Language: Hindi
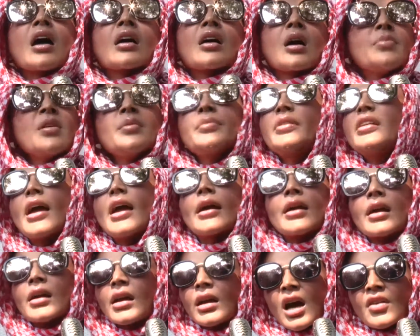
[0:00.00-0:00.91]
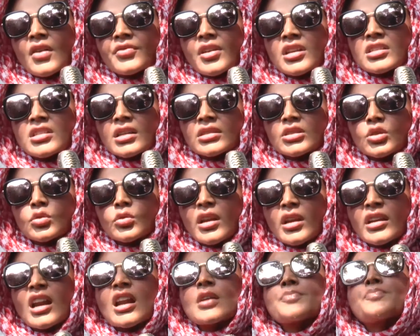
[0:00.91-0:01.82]
मैं कभी मीडिया के खिलाफ नहीं जाती
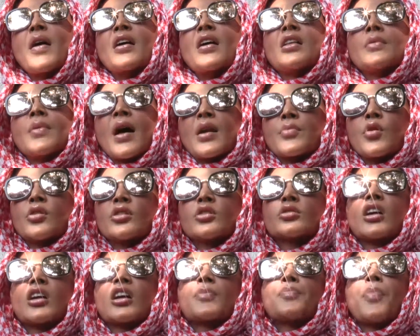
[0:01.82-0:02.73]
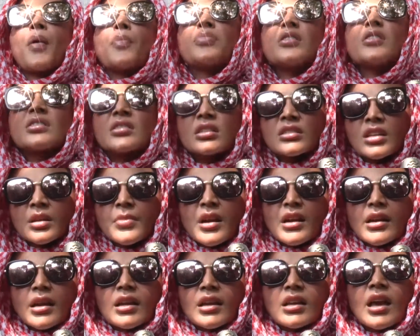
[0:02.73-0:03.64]
हूँ लेकिन आज पहली बार बोल रही हूँ ताकि पब्लिसिटी
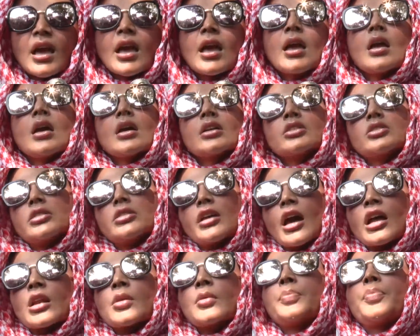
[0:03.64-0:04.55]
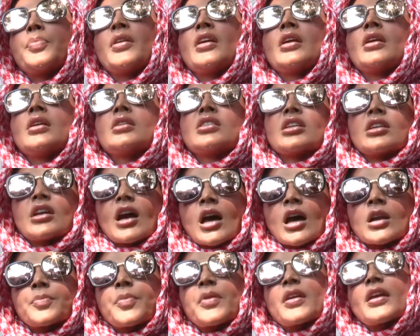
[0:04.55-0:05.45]
मिल रही है जीआरपी
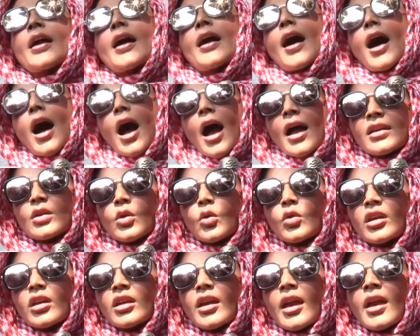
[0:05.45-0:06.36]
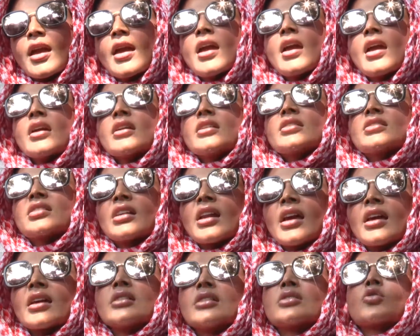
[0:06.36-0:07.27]
टीआरपी हाई हो रही है
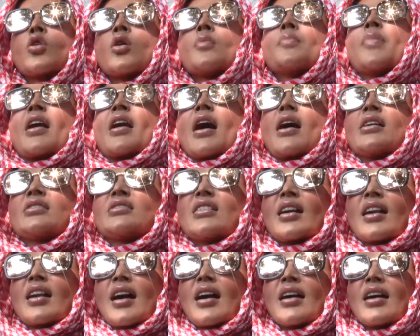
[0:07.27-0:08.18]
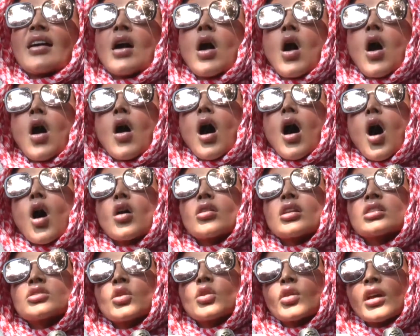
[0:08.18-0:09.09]
इसीलिए इसको बढ़ाया जा रहा है
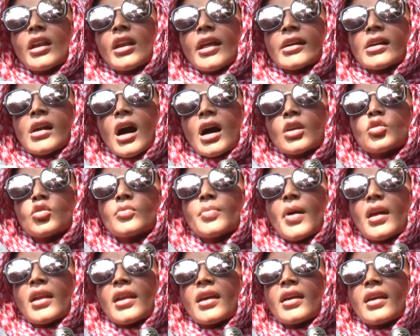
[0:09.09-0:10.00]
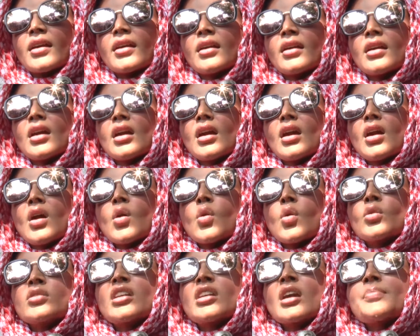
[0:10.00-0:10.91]
औरतों के लिए कानून बने हैं
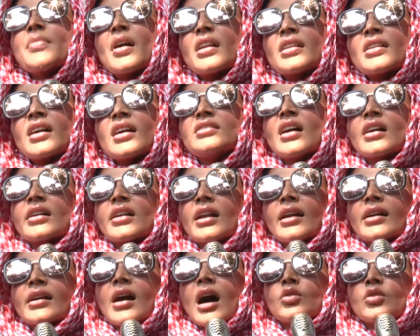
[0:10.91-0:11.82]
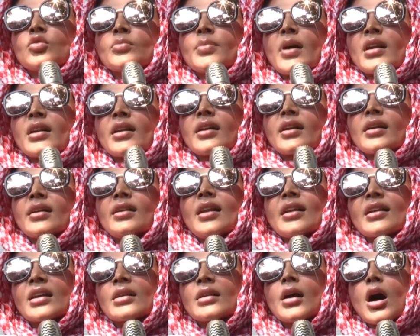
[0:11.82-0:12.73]
उनकी मर्यादा के लिए कानून बने हैं
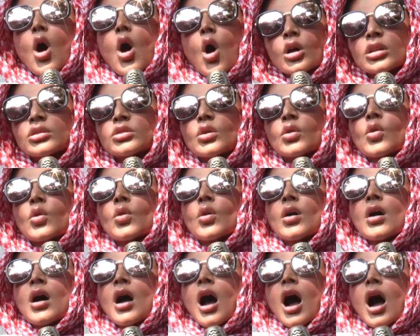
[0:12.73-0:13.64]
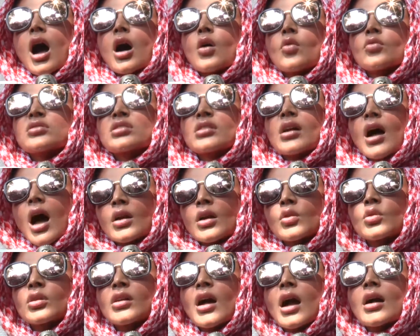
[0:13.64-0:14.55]
लेकिन औरतों को उस
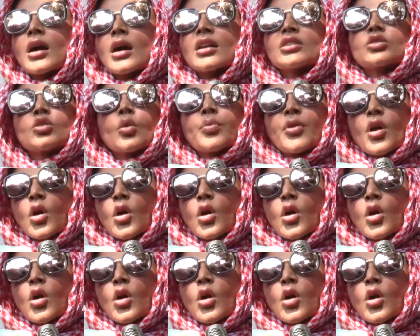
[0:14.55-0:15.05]
कानून का गलत